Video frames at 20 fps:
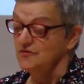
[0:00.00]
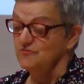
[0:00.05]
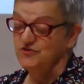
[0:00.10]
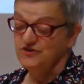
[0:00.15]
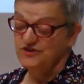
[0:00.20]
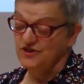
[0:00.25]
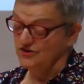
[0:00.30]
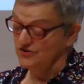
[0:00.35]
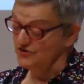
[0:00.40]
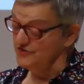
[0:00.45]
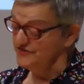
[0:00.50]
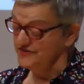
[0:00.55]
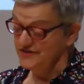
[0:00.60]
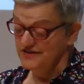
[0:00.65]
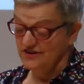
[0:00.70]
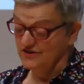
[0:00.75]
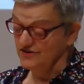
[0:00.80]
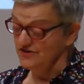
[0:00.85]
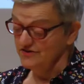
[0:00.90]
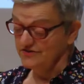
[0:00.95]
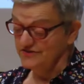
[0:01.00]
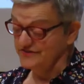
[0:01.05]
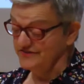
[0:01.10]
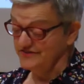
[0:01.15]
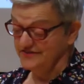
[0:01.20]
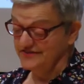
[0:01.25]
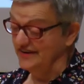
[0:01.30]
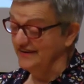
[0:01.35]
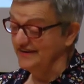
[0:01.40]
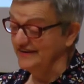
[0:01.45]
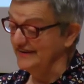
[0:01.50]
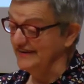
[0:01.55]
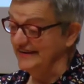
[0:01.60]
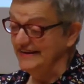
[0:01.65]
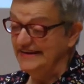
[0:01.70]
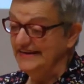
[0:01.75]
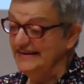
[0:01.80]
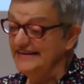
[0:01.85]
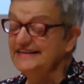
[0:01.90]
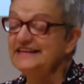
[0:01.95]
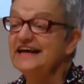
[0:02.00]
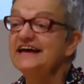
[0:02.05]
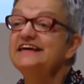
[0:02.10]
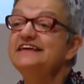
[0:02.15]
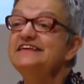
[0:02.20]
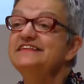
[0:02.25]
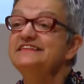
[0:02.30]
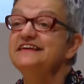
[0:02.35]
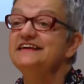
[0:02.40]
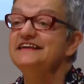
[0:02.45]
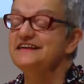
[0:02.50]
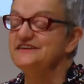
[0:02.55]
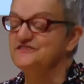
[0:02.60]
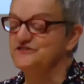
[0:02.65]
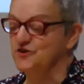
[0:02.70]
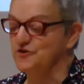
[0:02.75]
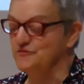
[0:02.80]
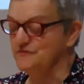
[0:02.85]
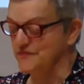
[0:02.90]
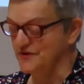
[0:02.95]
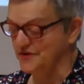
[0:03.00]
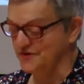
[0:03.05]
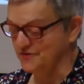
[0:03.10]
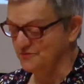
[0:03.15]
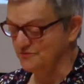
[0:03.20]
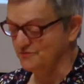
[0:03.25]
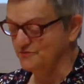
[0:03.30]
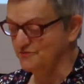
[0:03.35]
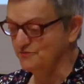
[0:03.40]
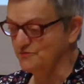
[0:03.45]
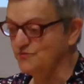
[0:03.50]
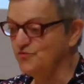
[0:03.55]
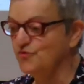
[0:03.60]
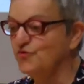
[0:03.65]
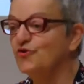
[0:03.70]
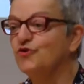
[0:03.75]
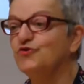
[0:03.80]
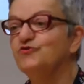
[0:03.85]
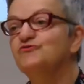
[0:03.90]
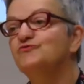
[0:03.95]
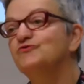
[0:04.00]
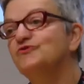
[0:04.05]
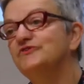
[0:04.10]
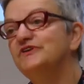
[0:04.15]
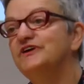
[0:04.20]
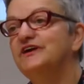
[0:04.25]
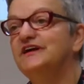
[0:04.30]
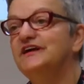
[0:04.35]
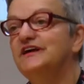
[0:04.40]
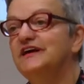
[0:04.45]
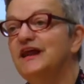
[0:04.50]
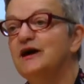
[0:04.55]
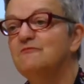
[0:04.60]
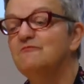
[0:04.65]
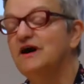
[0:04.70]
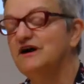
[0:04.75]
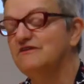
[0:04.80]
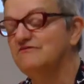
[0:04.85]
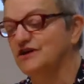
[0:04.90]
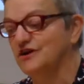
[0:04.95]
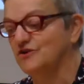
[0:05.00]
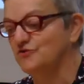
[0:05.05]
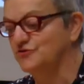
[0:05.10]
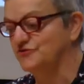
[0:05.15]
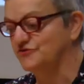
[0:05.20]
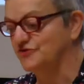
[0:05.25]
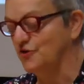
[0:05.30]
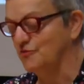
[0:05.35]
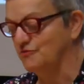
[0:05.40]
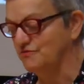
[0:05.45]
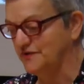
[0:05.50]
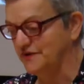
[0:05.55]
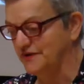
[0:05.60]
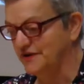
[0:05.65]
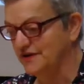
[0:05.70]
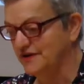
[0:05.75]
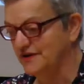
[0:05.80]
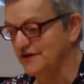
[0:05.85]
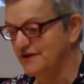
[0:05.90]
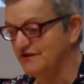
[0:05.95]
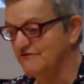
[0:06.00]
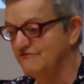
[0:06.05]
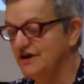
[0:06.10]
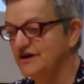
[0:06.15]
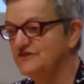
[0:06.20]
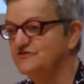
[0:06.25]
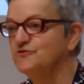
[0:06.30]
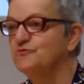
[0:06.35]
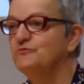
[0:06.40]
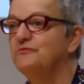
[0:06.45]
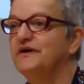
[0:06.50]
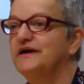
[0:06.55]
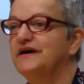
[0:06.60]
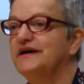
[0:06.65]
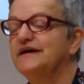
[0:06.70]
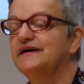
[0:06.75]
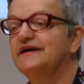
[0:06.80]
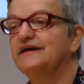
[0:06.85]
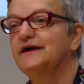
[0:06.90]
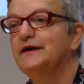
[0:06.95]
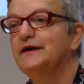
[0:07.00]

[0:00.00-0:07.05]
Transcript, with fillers: Puis dans le silence, il a quitté les hommes pour retourner là-bas vers le temple, vers son père.